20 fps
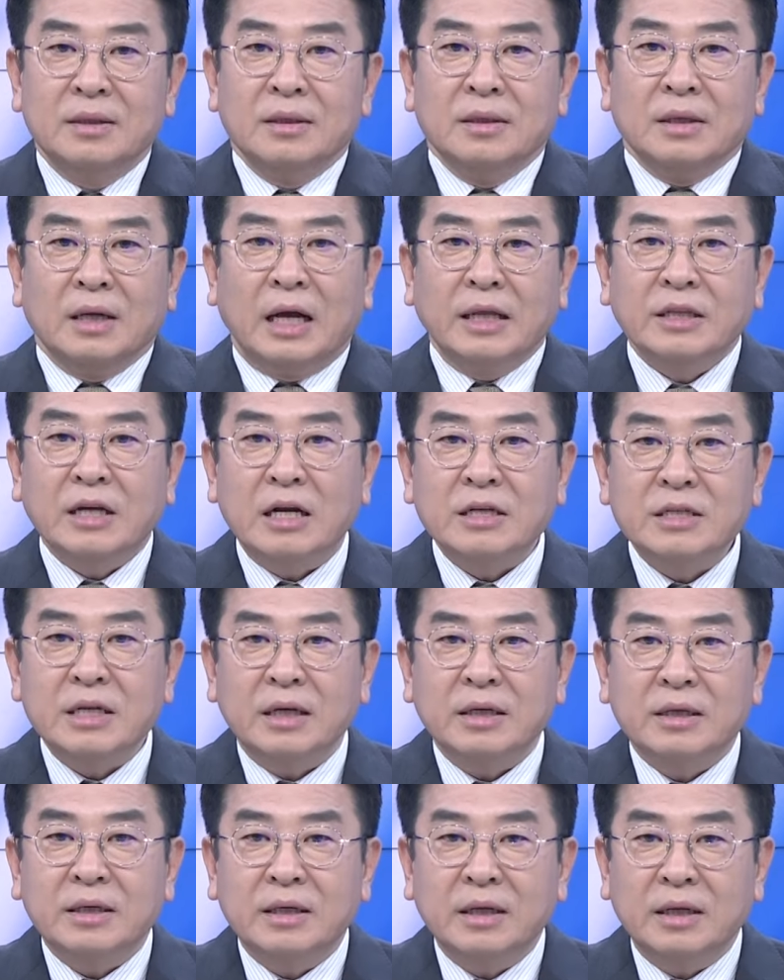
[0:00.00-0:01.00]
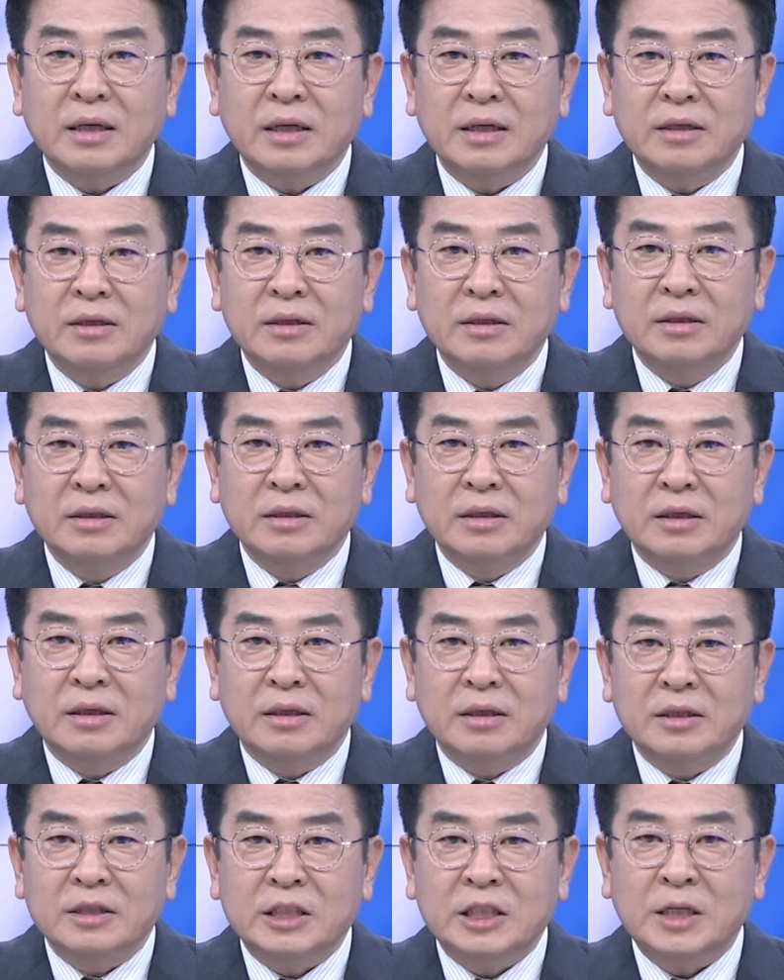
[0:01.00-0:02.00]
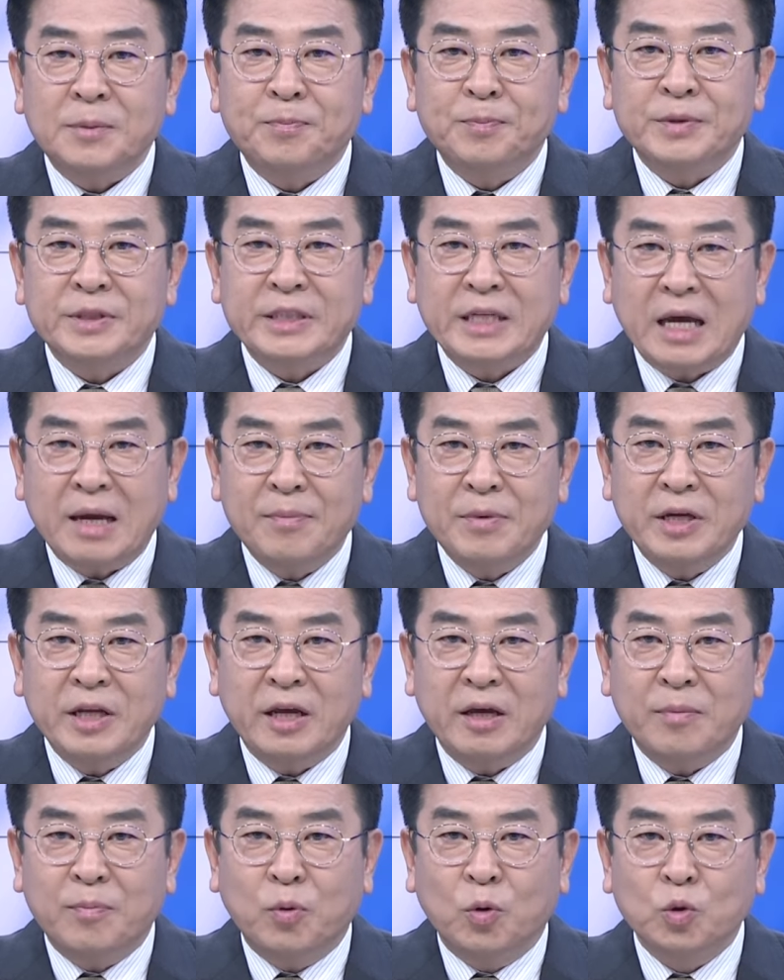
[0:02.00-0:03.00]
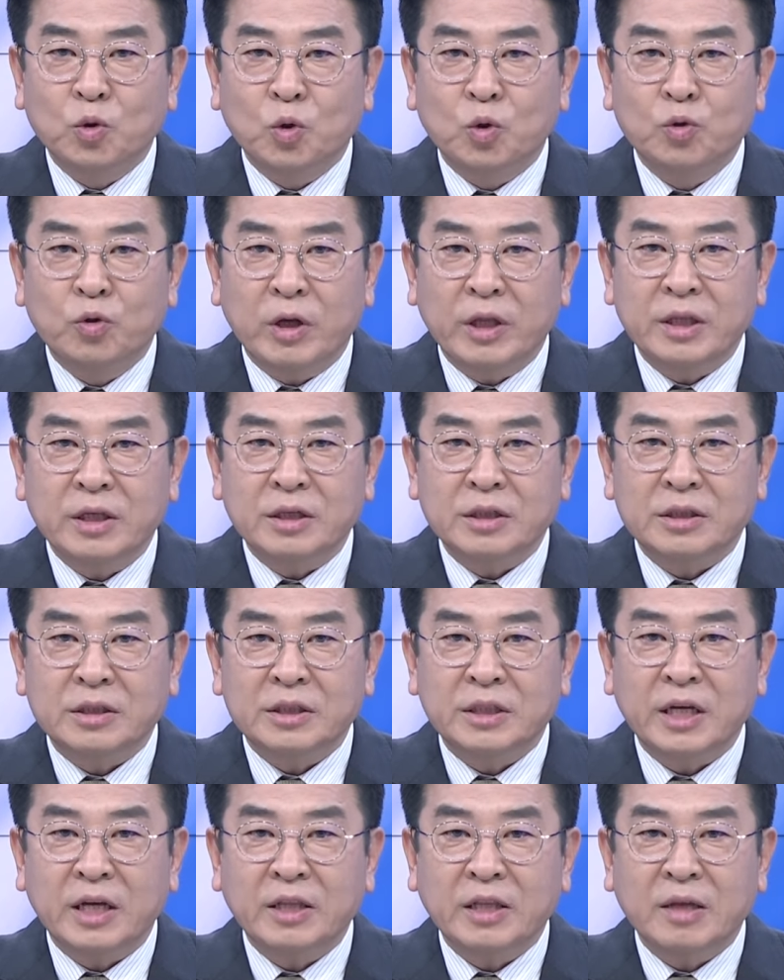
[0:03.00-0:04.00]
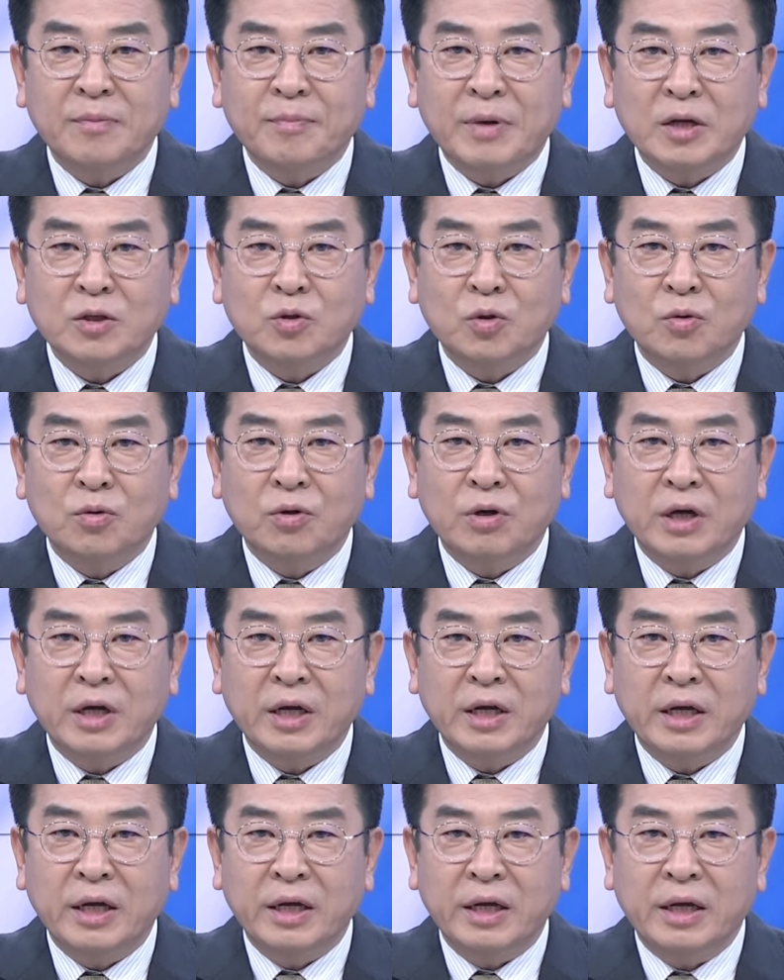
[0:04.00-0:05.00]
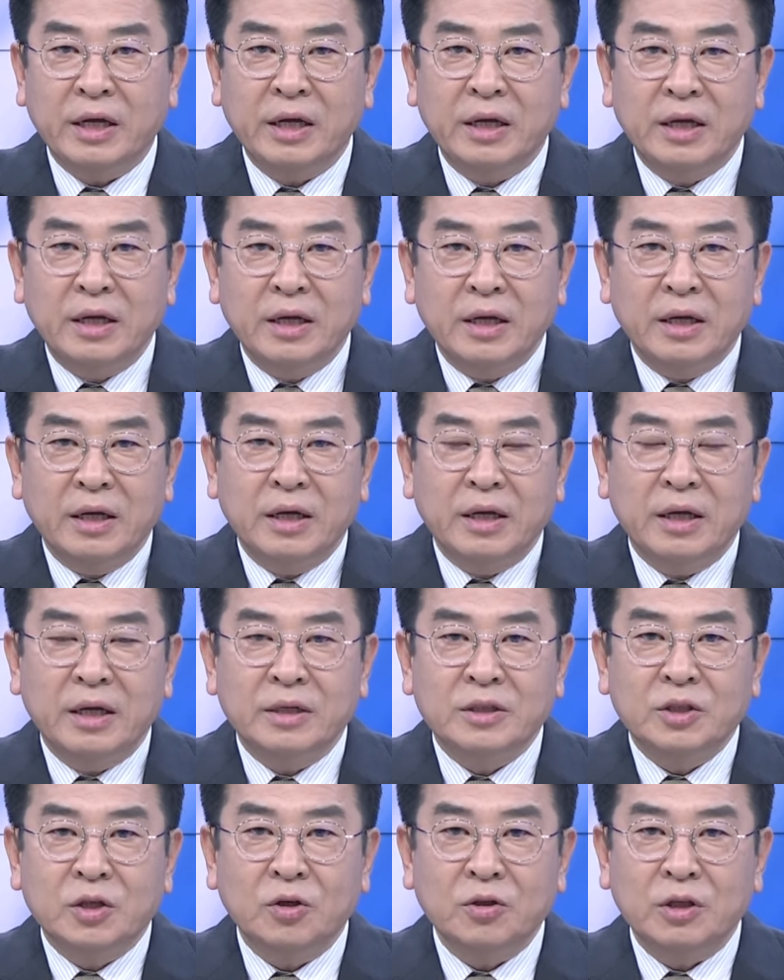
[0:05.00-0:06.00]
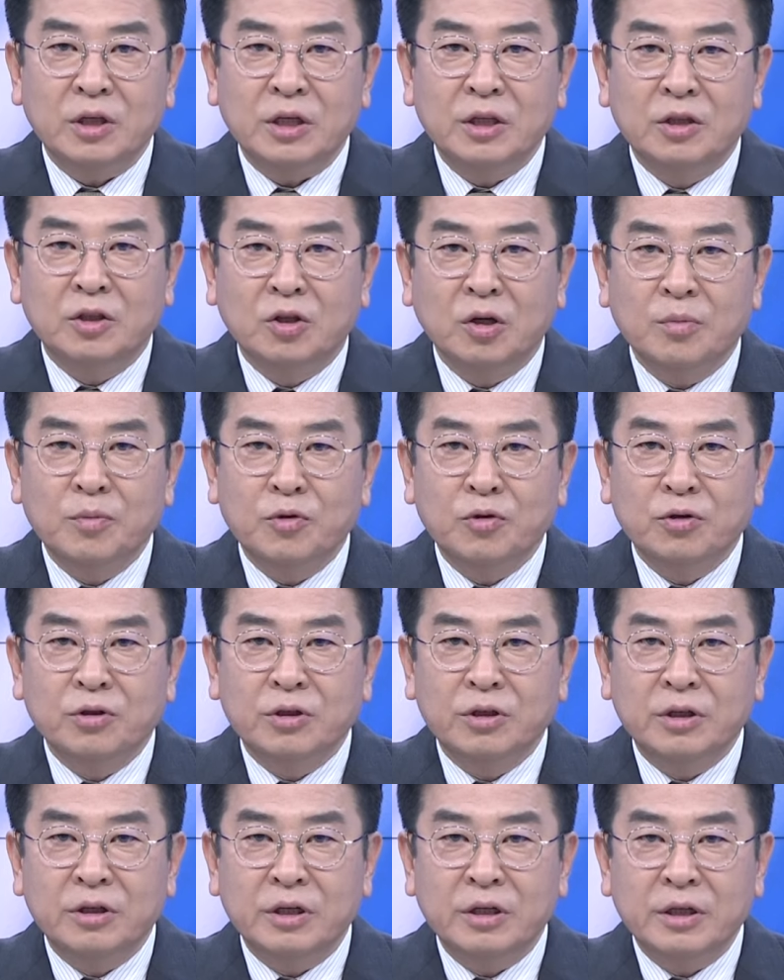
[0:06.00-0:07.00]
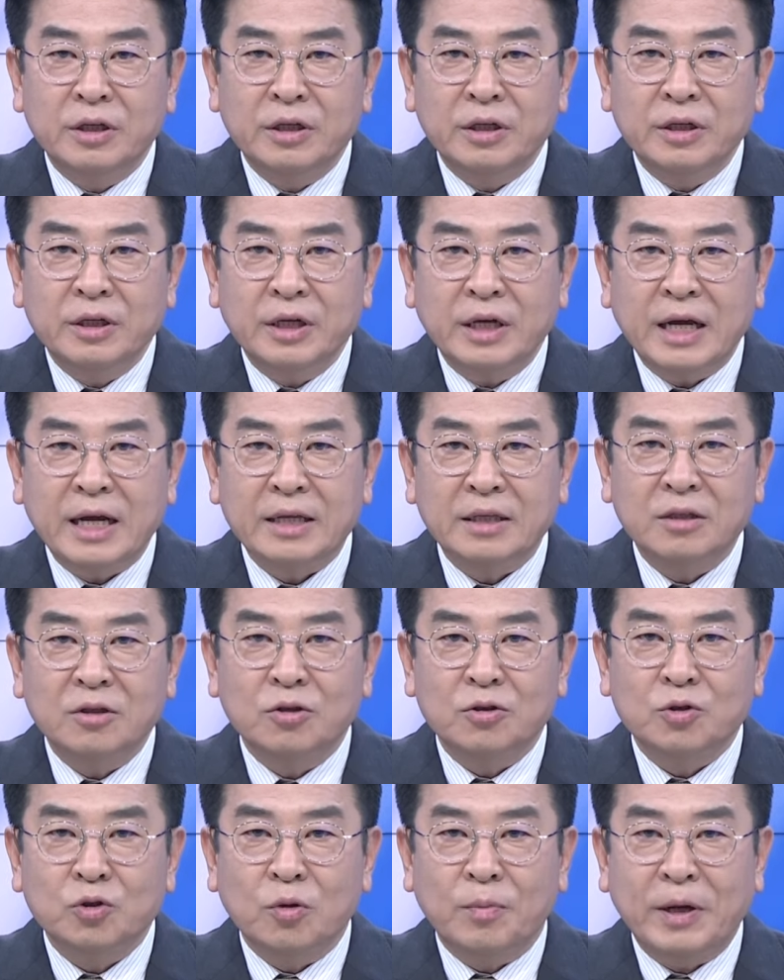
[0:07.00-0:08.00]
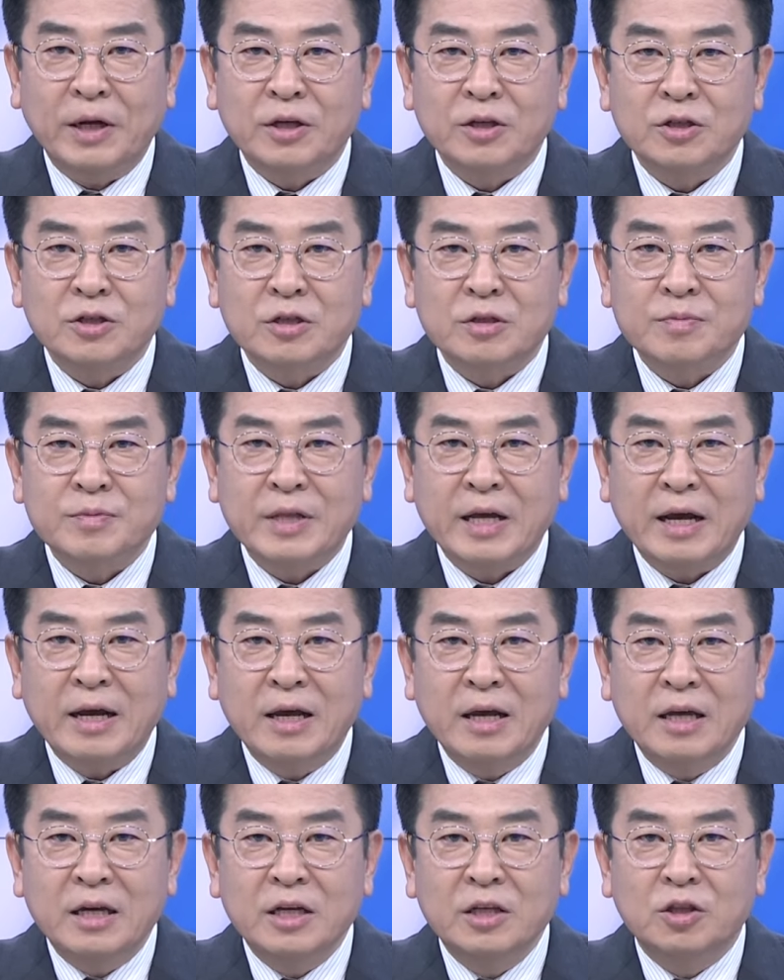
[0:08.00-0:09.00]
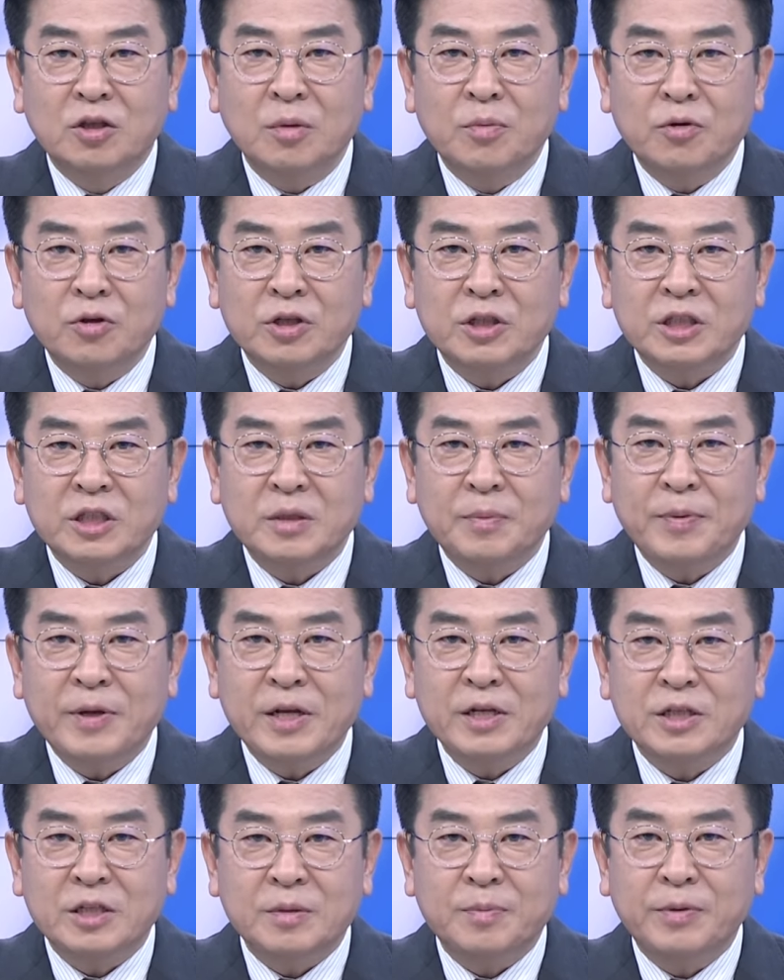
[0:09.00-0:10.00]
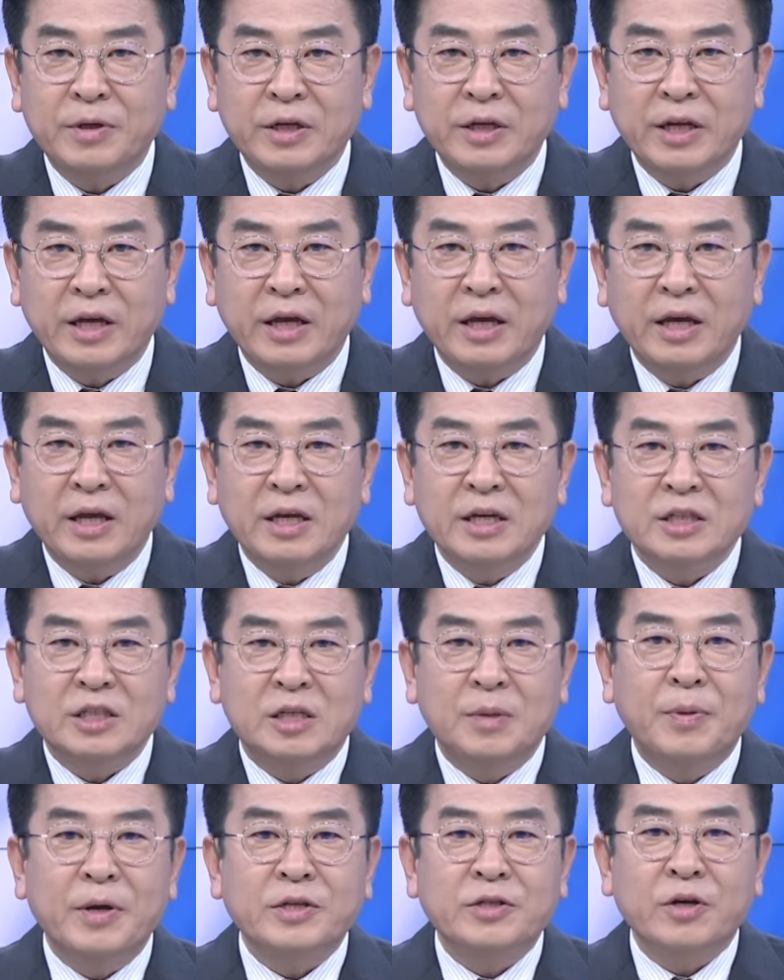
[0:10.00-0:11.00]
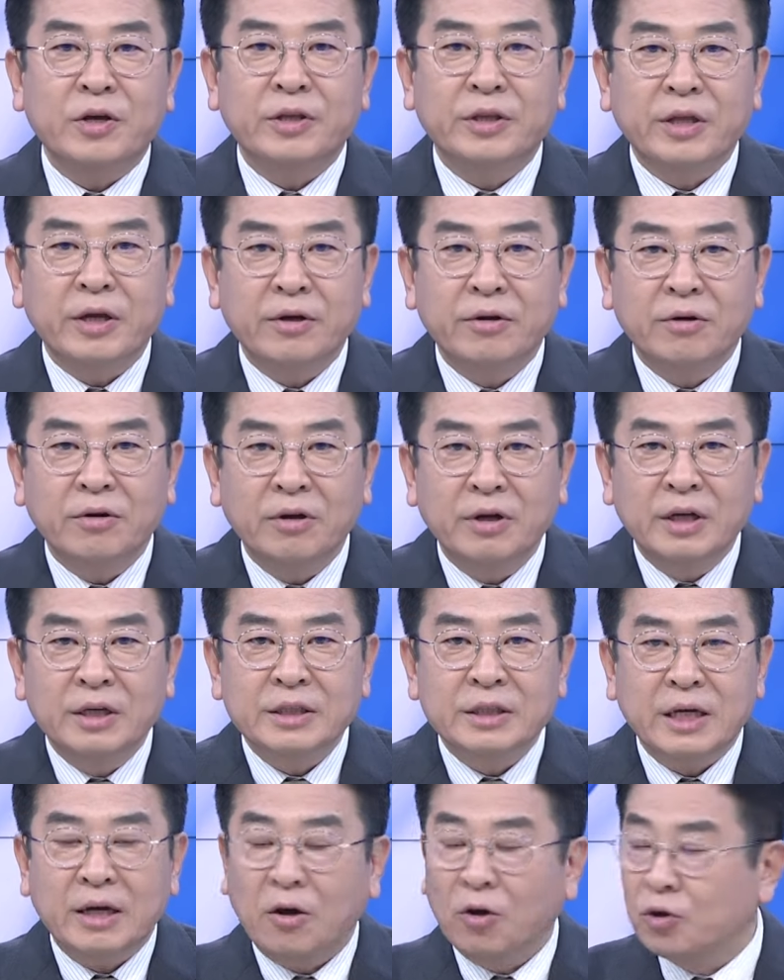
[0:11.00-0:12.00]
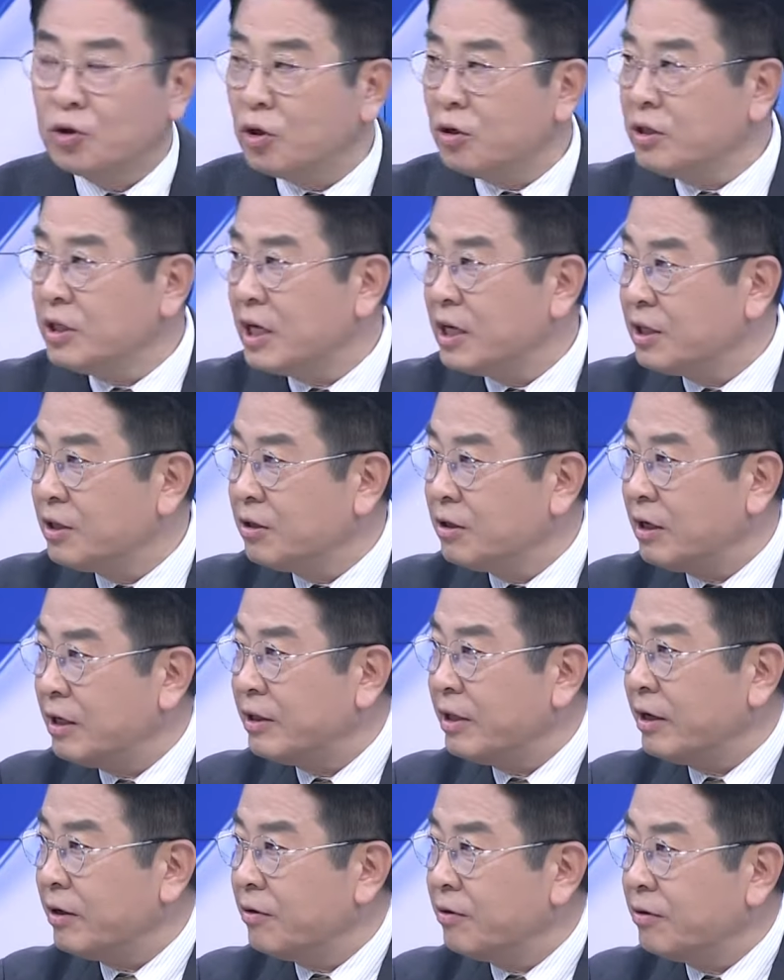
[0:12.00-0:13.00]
한강 작가는 13일에 어, 보도된 스웨덴 방송과의 첫 인터뷰를 한 것으로 밝혀졌습니다. 인터뷰는 10일, 12일에 집에서 했대요. 자, 어떤 얘기들을 했나요?